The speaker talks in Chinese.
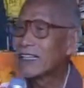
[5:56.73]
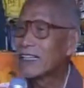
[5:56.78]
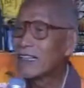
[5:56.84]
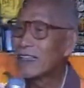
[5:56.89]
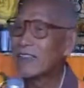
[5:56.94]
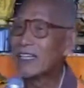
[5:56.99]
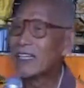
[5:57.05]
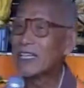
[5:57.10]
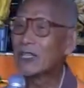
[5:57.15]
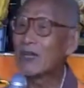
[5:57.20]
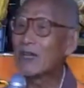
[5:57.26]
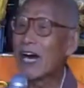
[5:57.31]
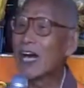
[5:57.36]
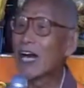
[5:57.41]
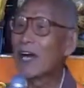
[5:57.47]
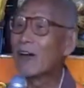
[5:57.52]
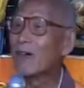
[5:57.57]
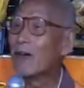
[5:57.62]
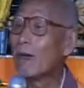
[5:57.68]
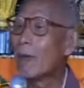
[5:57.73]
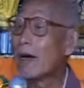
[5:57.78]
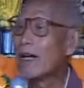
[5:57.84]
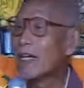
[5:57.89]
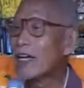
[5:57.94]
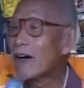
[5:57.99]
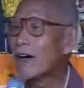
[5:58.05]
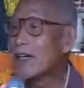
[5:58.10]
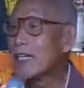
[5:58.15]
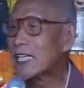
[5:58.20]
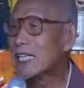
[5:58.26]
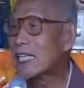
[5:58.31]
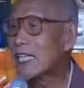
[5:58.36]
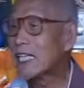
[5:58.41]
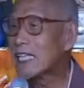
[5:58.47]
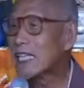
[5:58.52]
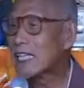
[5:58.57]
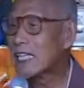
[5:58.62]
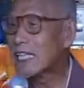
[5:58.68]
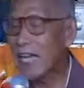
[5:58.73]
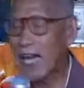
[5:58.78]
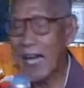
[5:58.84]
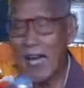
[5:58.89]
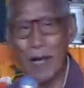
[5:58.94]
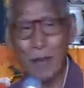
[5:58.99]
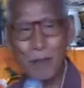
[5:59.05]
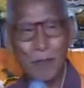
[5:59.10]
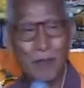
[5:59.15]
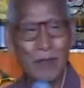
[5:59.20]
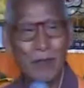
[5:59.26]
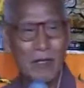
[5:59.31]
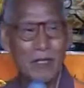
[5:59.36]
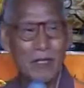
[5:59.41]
所以说给我们要正贤，